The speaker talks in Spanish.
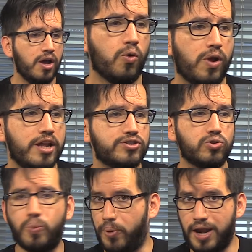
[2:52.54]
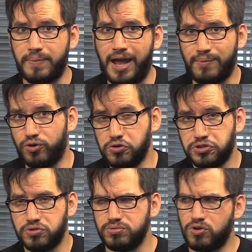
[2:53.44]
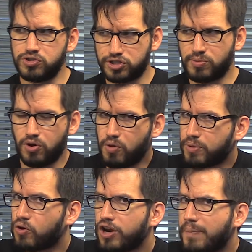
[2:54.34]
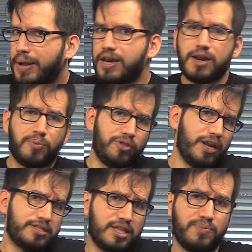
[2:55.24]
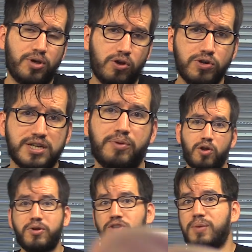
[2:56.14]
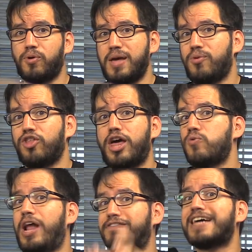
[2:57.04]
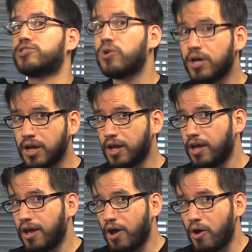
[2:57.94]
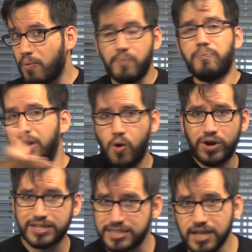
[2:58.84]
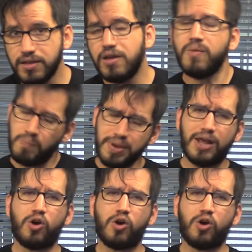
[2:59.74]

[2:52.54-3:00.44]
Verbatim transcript: cuáles son tus problemas amorosos. No somos los mejores para responder ese tipo de cosas, pero al menos te podemos dar un abrazo. Pero aún así, ven a